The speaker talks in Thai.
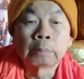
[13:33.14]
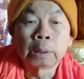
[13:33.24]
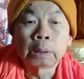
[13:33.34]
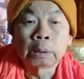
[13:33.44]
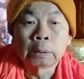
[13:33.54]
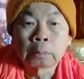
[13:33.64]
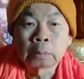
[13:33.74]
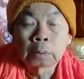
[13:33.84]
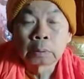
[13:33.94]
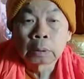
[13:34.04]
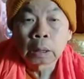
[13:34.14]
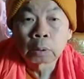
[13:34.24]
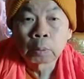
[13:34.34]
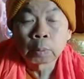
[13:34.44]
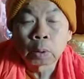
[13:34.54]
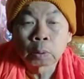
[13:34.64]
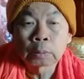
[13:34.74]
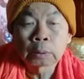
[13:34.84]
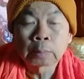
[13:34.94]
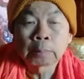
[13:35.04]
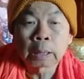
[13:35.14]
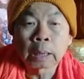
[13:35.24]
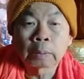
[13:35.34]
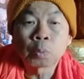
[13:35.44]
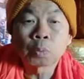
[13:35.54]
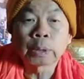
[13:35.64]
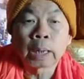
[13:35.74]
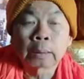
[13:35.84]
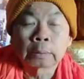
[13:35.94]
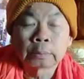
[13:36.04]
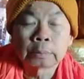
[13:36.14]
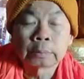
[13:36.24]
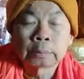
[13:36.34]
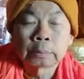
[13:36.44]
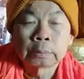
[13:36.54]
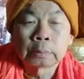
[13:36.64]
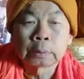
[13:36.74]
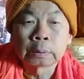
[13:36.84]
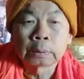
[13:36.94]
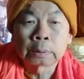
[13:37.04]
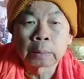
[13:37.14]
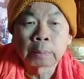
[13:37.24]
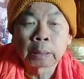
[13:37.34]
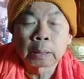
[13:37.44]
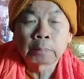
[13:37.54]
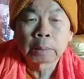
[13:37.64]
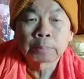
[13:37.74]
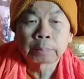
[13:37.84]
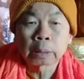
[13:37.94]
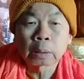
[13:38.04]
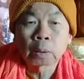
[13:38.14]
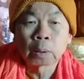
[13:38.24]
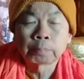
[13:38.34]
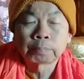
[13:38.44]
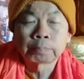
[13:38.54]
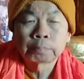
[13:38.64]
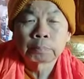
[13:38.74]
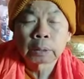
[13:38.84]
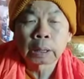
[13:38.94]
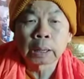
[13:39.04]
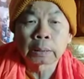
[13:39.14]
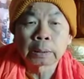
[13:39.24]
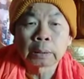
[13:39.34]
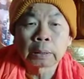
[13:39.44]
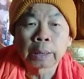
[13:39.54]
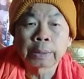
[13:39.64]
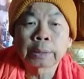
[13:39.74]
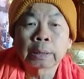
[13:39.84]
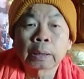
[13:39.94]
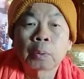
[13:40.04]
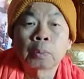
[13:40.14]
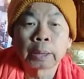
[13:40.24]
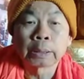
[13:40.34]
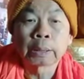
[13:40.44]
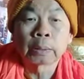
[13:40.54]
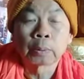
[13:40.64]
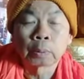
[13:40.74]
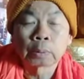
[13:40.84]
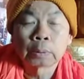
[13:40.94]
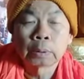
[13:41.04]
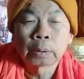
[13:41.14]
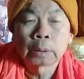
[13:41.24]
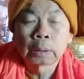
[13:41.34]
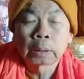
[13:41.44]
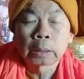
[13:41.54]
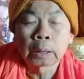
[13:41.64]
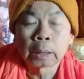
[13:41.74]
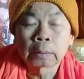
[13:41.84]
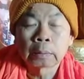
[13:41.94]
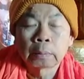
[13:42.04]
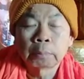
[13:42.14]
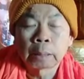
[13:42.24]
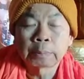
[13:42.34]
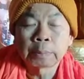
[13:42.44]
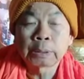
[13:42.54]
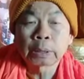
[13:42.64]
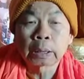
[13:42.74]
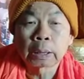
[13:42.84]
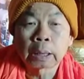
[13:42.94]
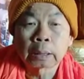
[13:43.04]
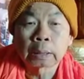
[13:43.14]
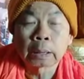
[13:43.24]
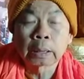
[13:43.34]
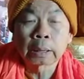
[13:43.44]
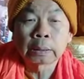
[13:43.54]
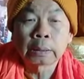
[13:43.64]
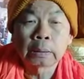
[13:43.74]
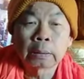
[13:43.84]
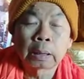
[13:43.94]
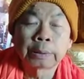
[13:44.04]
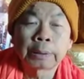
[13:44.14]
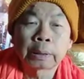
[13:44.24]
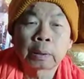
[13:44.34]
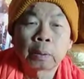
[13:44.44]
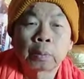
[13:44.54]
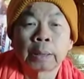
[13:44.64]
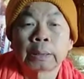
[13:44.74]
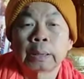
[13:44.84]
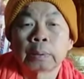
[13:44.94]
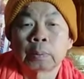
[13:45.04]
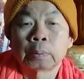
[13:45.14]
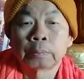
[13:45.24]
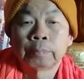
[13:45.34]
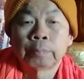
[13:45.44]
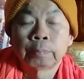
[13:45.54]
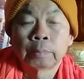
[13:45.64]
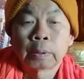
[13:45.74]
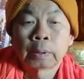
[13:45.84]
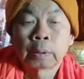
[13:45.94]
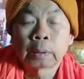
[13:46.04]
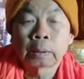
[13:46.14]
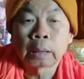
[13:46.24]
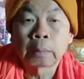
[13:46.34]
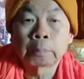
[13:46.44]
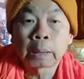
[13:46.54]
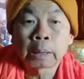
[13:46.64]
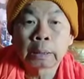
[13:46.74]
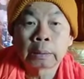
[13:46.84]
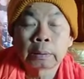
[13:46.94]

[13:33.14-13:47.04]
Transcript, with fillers: มีอารมณ์ของกรรมฐานทุกอย่างสามารถนำมาประกอบขณะที่หายใจเข้าหายใจออกขณะ มาพิจารณาขณะที่หายใจเข้าหายใจออกทำให้